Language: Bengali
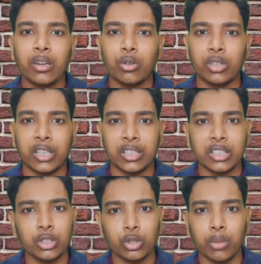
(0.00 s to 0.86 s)
অনায়াসে
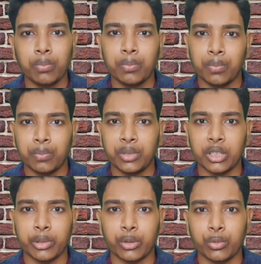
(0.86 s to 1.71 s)
জব পেতে
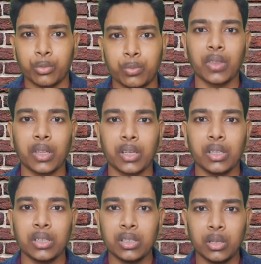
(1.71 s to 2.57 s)
পারো
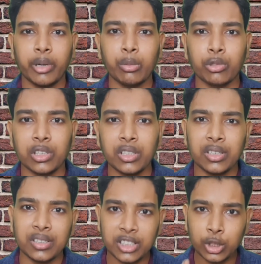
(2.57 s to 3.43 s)
এবার বলি
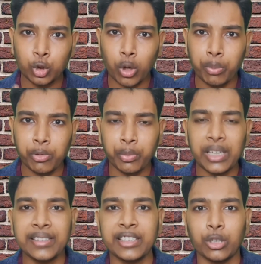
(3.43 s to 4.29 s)
যে জব প্রোফাইল
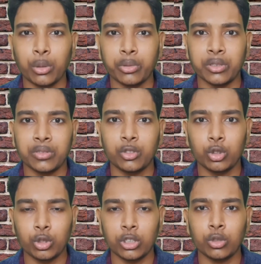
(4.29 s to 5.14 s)
কি হবে
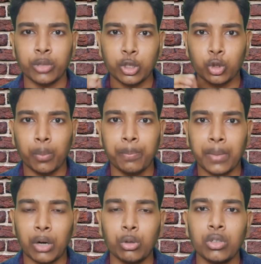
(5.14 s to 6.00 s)
যদি তোমরা জব
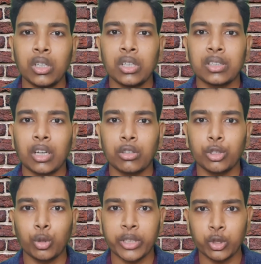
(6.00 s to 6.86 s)
পাও তাহলে
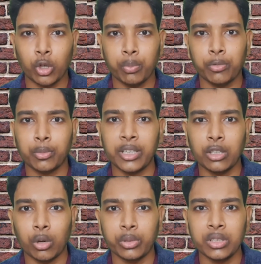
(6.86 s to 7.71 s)
তোমার জব প্রোফাইল
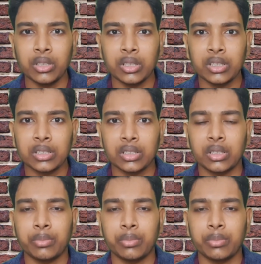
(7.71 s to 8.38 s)
হবে সেটা